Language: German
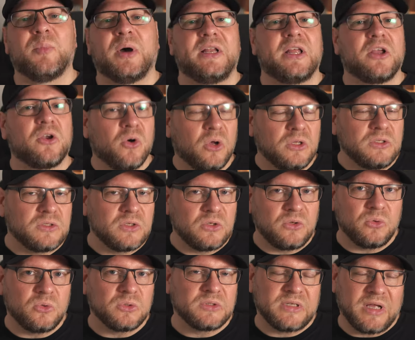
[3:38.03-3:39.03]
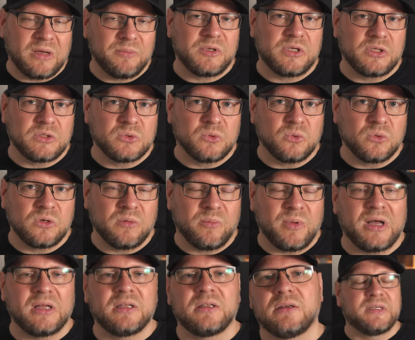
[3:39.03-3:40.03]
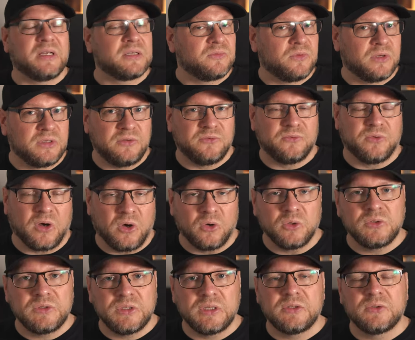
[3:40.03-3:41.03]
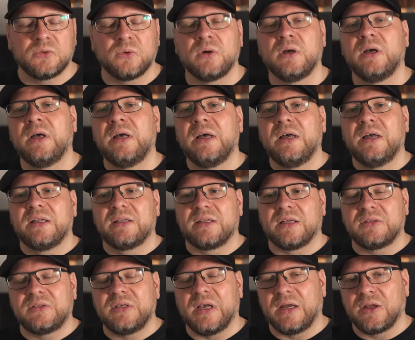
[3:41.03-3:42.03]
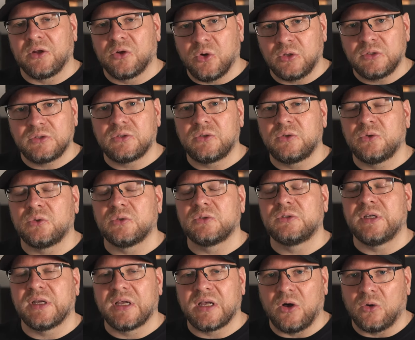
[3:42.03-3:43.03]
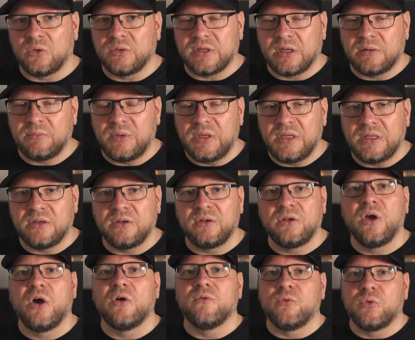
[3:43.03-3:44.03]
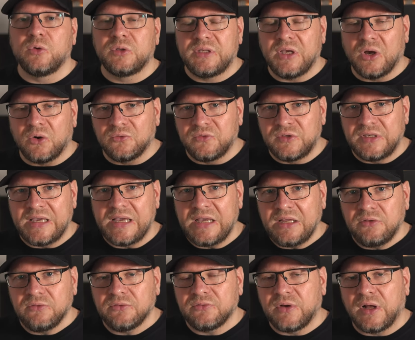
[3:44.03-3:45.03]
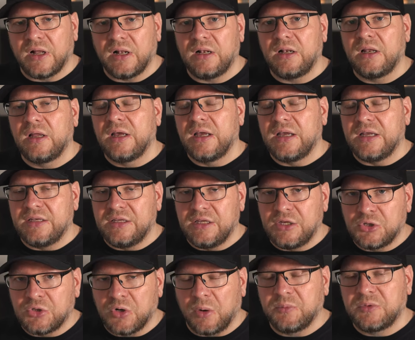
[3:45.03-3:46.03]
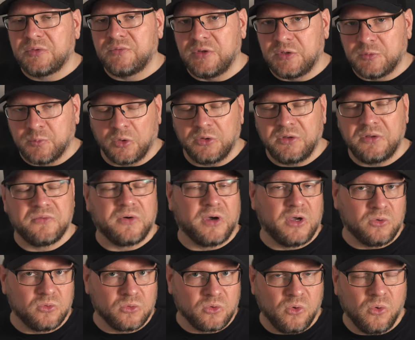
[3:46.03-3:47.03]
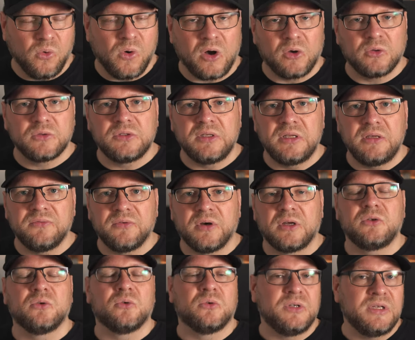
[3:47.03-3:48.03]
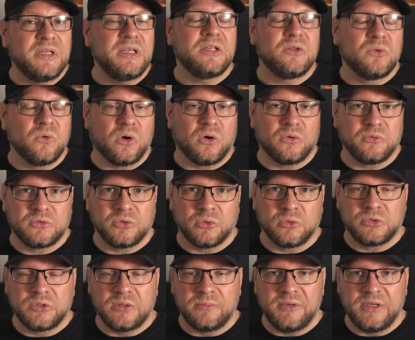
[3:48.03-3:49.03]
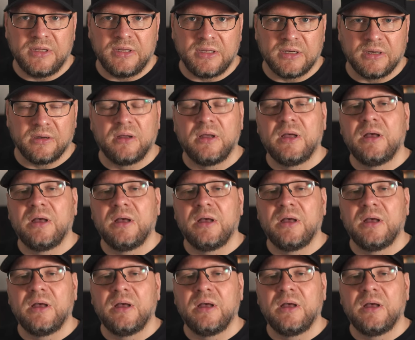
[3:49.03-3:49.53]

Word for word: Bei den kostenlosen habe ich es so gemacht, das war die Voraussetzung, dass sie einen kostenlosen Account Discount anbieten, wo sie auf jeden Fall in die Shops wie Spotify und Co. ausliefern und nicht nur auf Social Media.